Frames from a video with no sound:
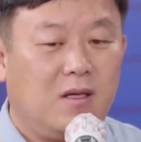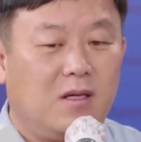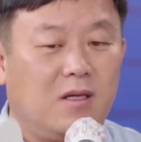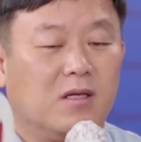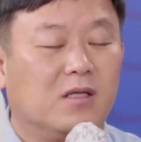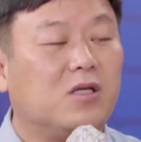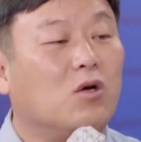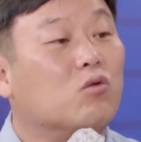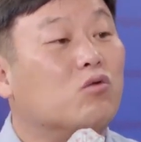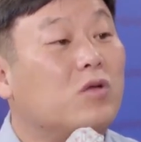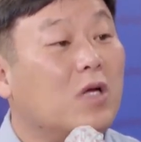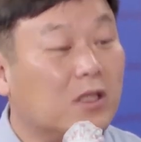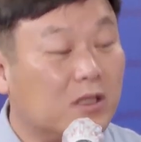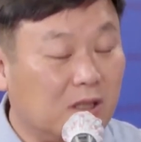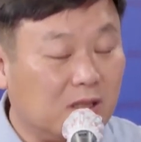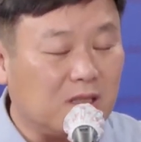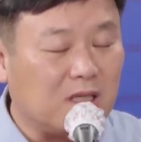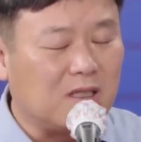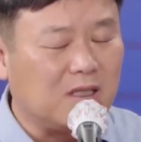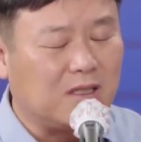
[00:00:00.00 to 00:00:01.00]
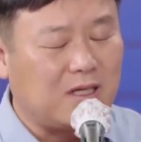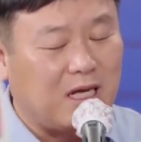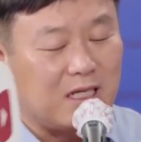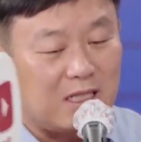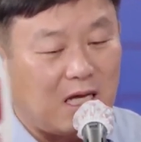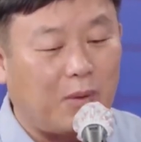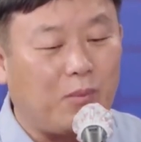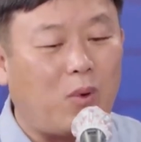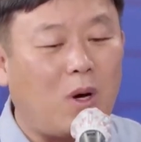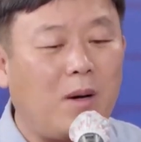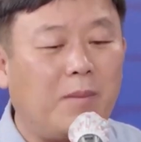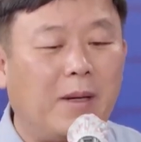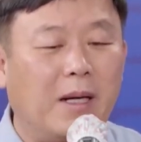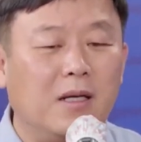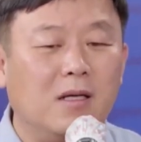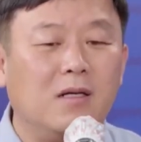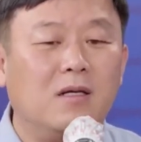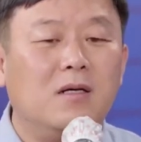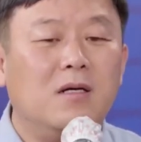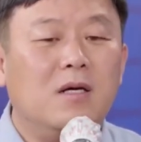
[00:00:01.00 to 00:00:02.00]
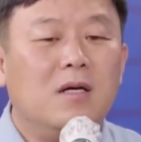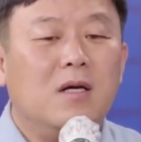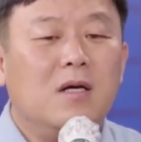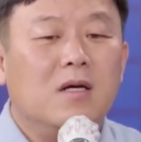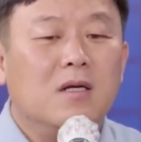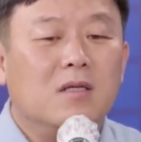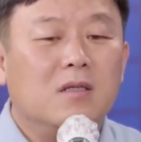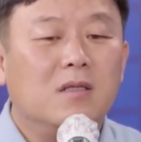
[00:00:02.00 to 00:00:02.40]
러시아 우크라이나 전쟁까지 다 포함하여 네.